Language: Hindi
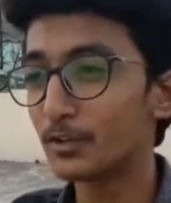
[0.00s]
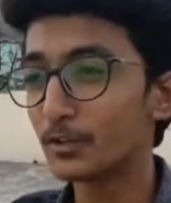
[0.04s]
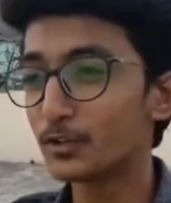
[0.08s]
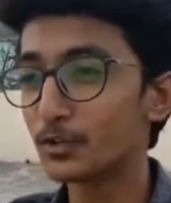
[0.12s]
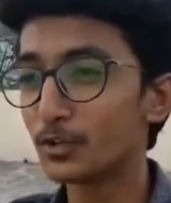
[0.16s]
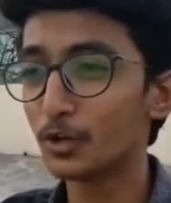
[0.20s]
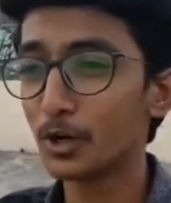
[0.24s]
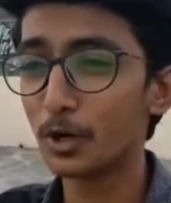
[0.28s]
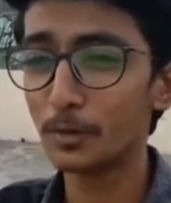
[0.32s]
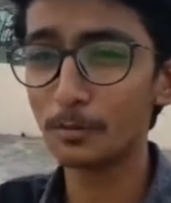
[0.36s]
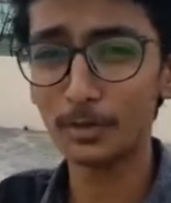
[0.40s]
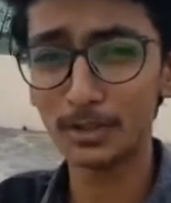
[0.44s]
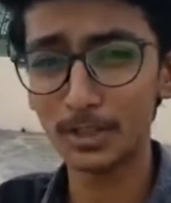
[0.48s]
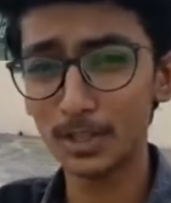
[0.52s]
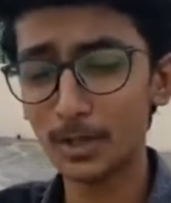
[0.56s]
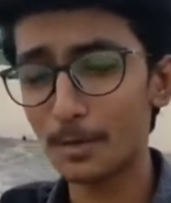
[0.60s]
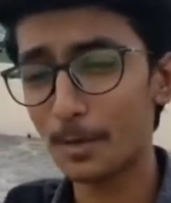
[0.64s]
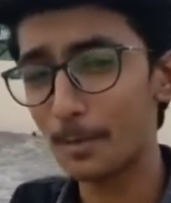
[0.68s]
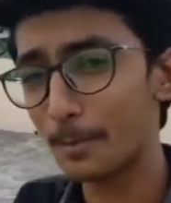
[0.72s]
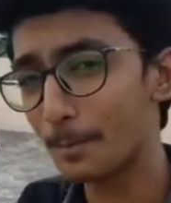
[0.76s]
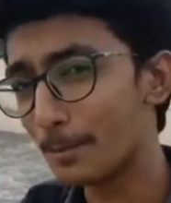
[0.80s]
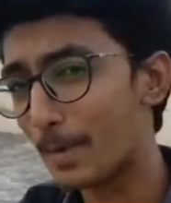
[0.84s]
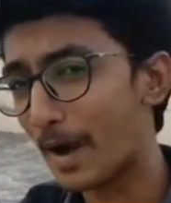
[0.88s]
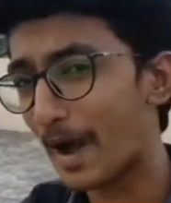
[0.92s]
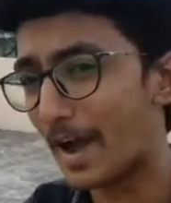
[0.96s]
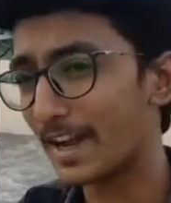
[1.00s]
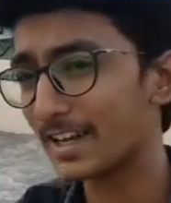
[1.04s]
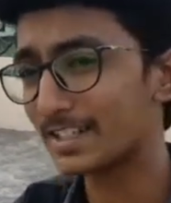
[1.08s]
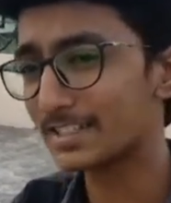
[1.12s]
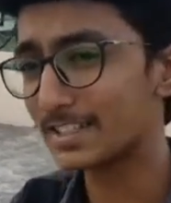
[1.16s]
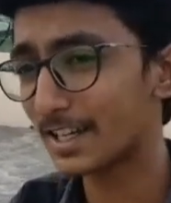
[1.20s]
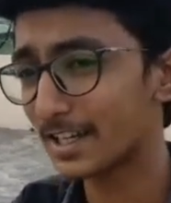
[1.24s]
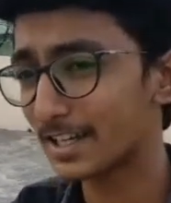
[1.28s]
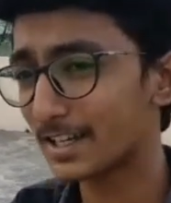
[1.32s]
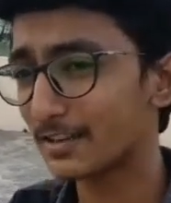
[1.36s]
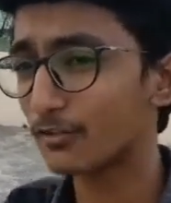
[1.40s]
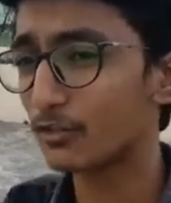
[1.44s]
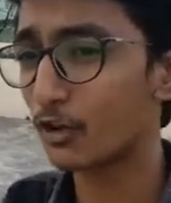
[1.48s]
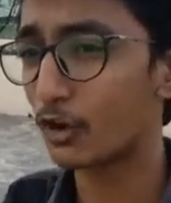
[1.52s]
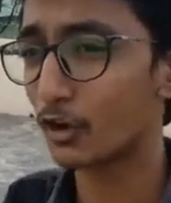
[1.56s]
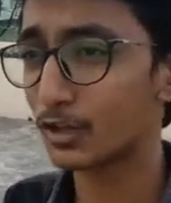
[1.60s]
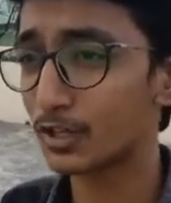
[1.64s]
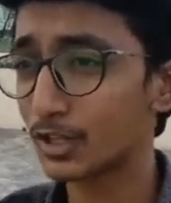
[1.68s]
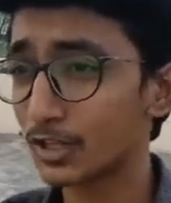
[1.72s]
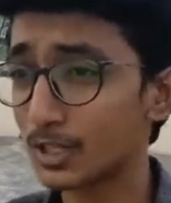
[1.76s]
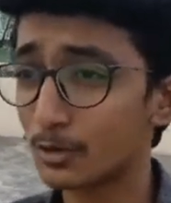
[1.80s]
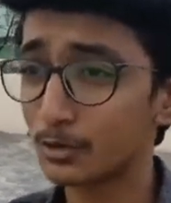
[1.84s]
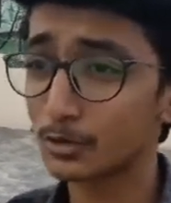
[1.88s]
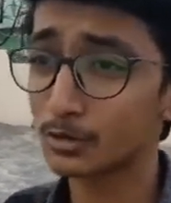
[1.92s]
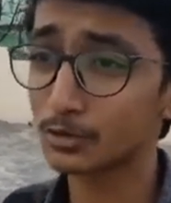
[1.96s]
तो मतलब हम बाहर जाके व्लॉग
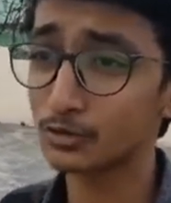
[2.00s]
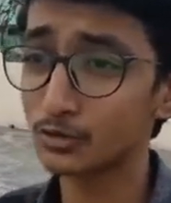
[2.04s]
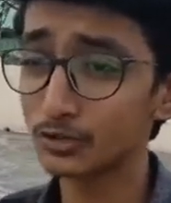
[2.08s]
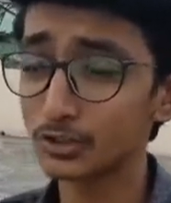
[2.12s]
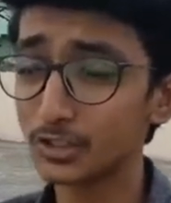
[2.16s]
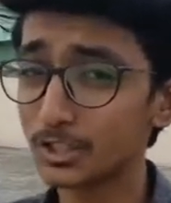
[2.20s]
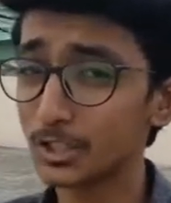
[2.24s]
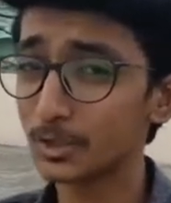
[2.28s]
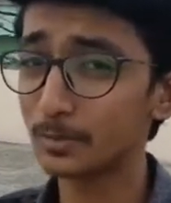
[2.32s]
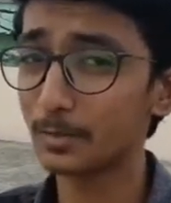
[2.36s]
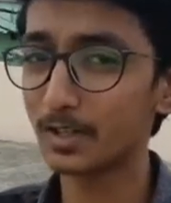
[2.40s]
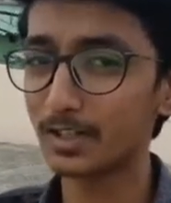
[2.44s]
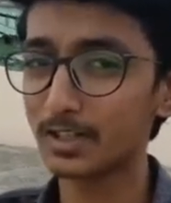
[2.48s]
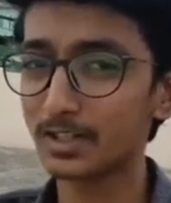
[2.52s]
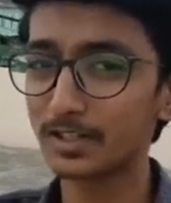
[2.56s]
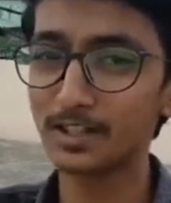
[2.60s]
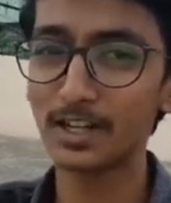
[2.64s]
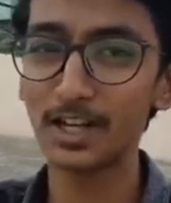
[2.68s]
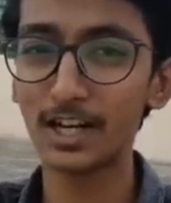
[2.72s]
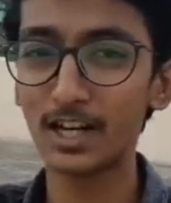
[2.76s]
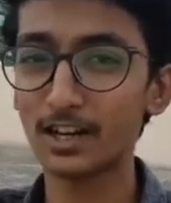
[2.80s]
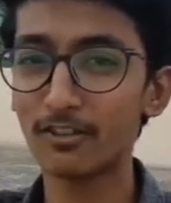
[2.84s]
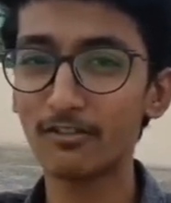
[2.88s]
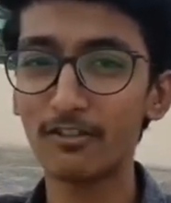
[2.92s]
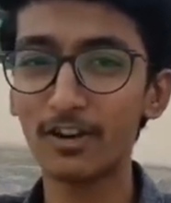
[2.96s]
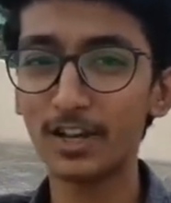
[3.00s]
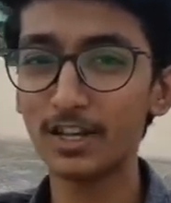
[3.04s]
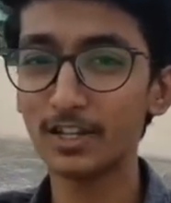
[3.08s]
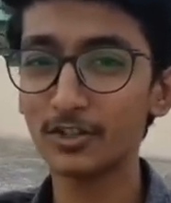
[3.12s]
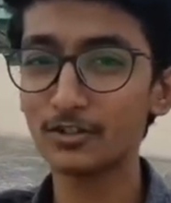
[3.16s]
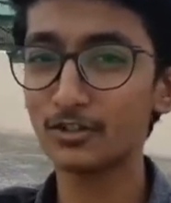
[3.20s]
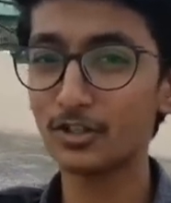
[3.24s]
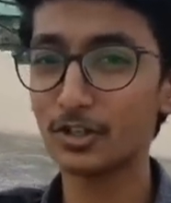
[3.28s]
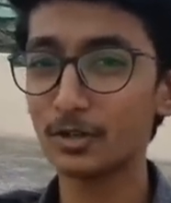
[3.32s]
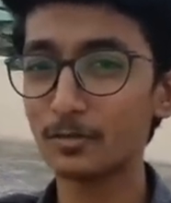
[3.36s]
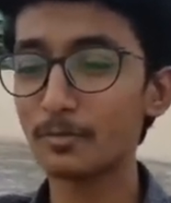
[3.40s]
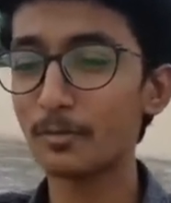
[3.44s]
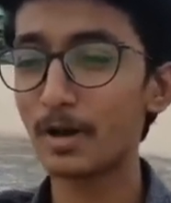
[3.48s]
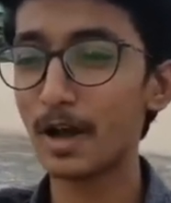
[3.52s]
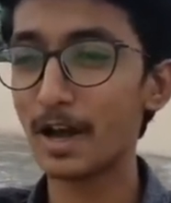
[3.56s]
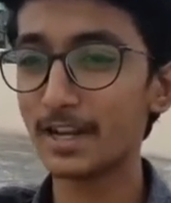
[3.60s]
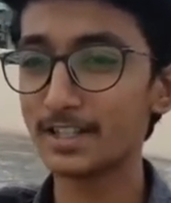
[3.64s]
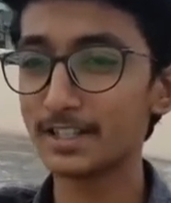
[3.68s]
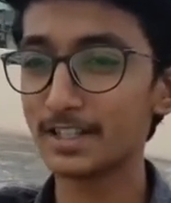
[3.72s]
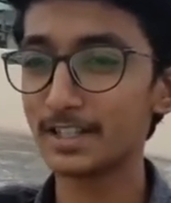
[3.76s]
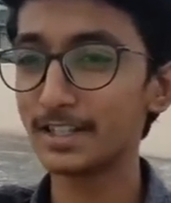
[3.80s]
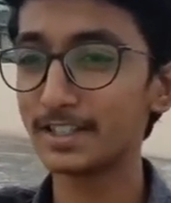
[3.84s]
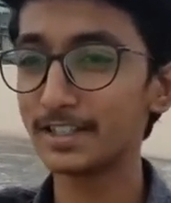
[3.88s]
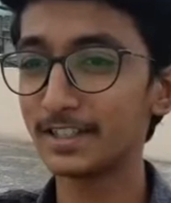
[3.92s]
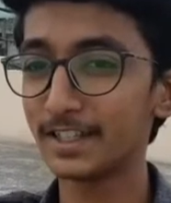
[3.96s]
करना सोचे थे बट घर वाले जो है बाहर
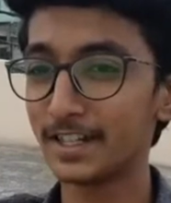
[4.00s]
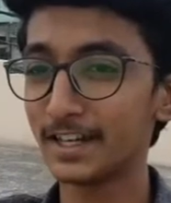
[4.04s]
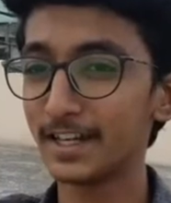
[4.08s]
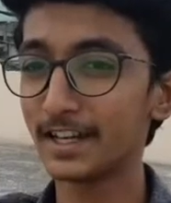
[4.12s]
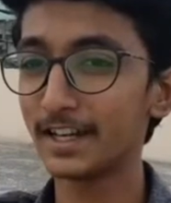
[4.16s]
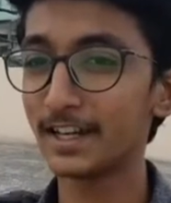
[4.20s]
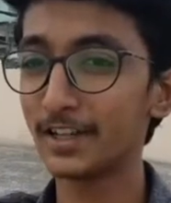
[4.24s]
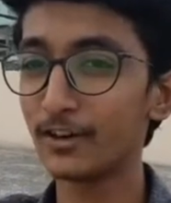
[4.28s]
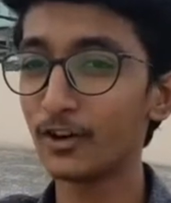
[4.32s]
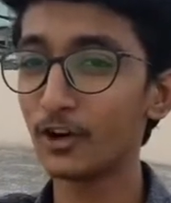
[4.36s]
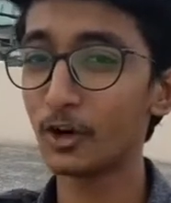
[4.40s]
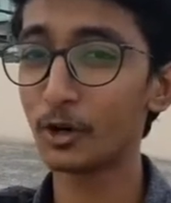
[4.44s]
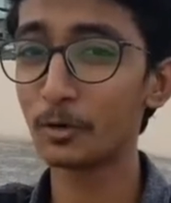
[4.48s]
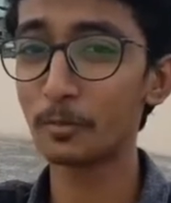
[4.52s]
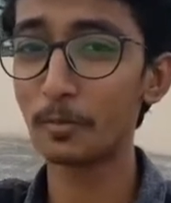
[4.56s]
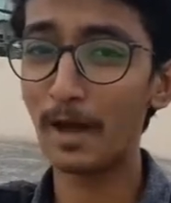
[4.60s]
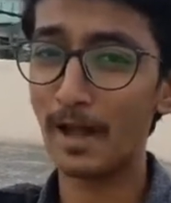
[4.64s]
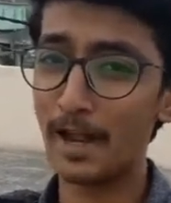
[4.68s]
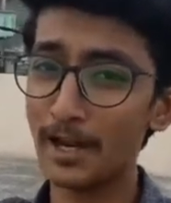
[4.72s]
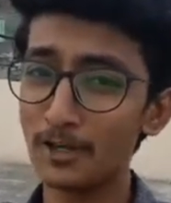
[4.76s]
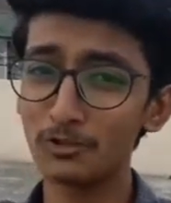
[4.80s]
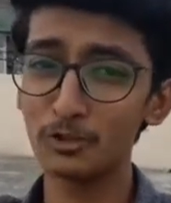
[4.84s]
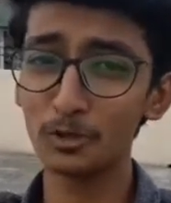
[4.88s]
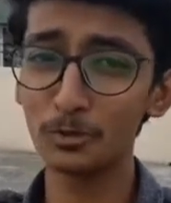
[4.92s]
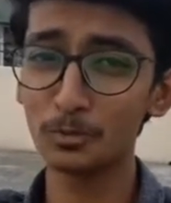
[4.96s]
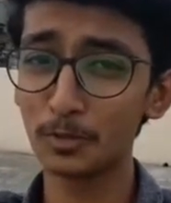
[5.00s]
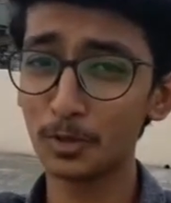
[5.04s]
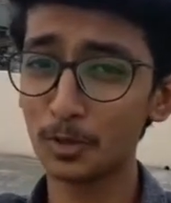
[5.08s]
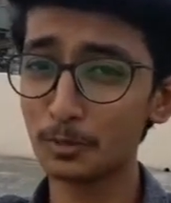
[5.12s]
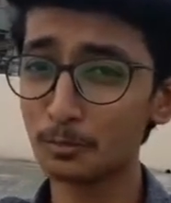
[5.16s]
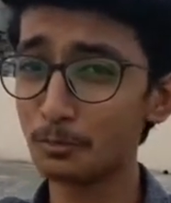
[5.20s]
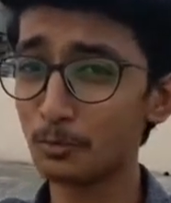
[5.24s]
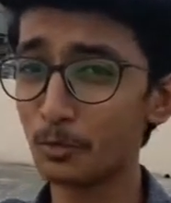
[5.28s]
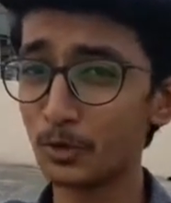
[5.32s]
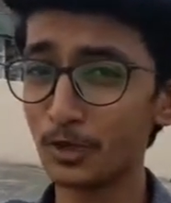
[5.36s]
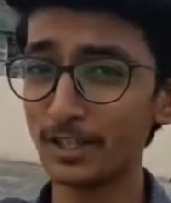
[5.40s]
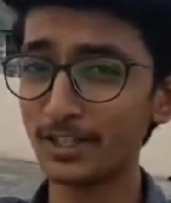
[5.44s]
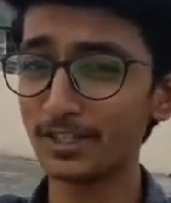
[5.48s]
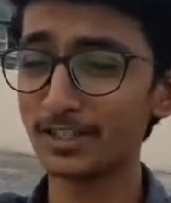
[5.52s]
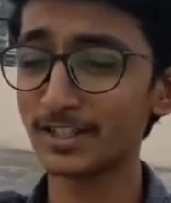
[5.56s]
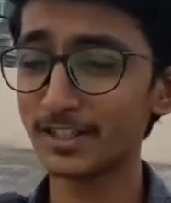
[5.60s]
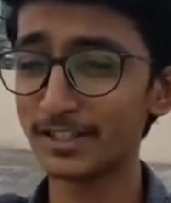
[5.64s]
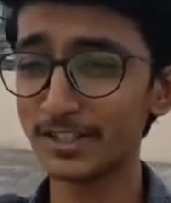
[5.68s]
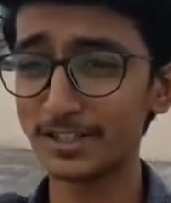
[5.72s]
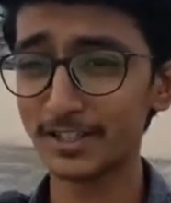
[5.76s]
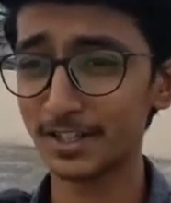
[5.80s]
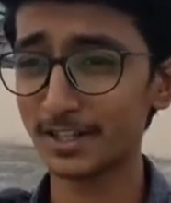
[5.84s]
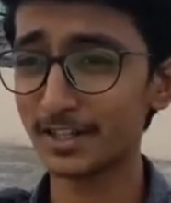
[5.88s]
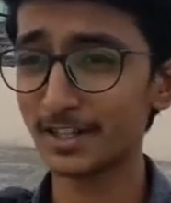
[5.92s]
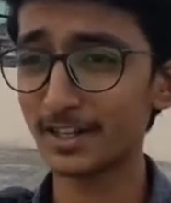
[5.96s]
जाने दे रहे नहीं और बाहर जो है पुलिस का
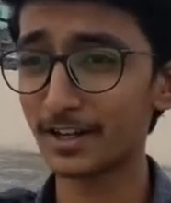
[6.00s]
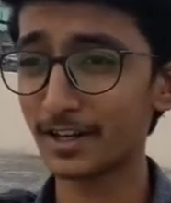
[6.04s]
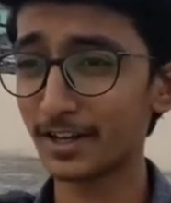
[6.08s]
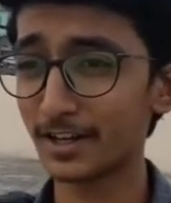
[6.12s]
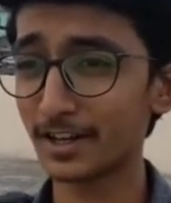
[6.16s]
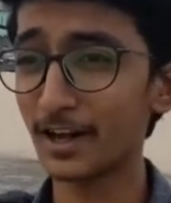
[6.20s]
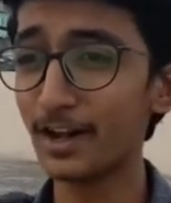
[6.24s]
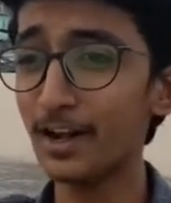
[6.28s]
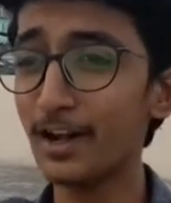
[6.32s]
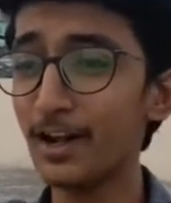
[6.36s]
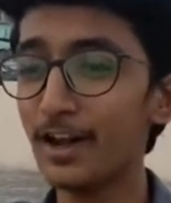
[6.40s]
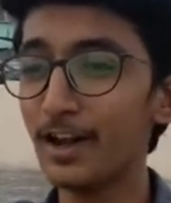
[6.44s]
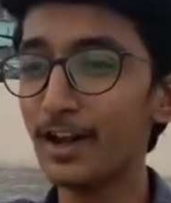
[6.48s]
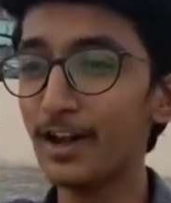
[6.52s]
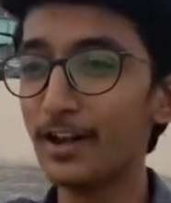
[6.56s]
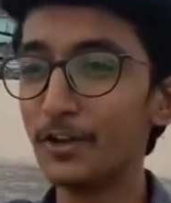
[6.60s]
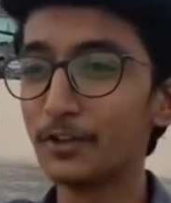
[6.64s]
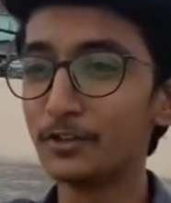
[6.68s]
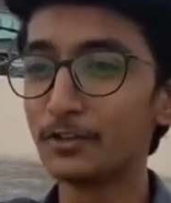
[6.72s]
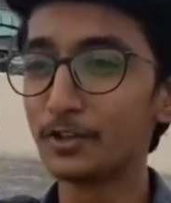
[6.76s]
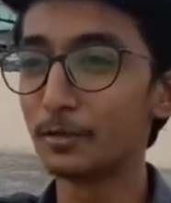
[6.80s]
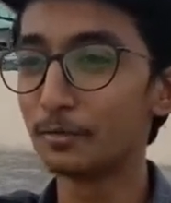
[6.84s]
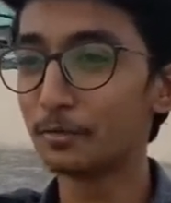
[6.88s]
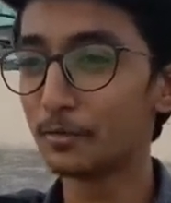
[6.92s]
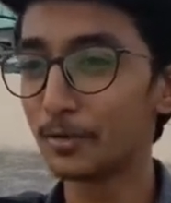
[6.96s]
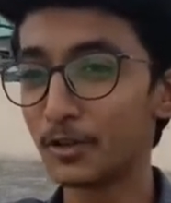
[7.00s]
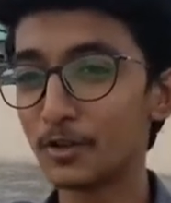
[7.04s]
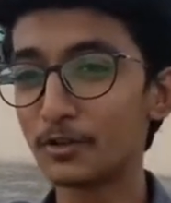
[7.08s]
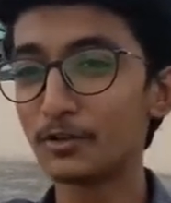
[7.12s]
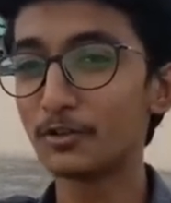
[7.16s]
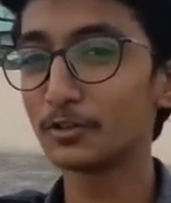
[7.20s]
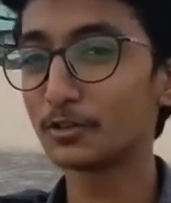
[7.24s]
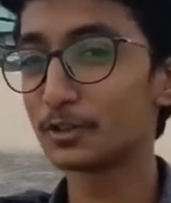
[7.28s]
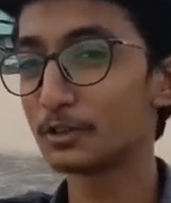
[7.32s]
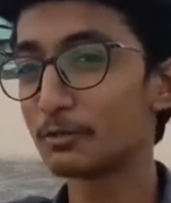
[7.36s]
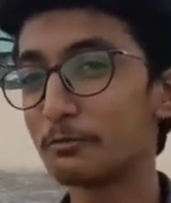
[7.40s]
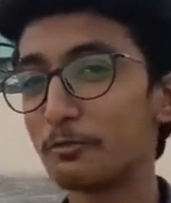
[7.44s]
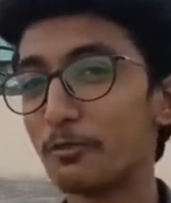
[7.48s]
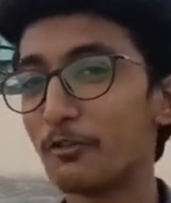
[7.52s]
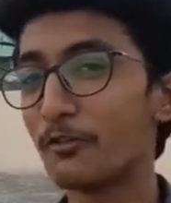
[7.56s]
चक्कर लग रहा तो अपने को सब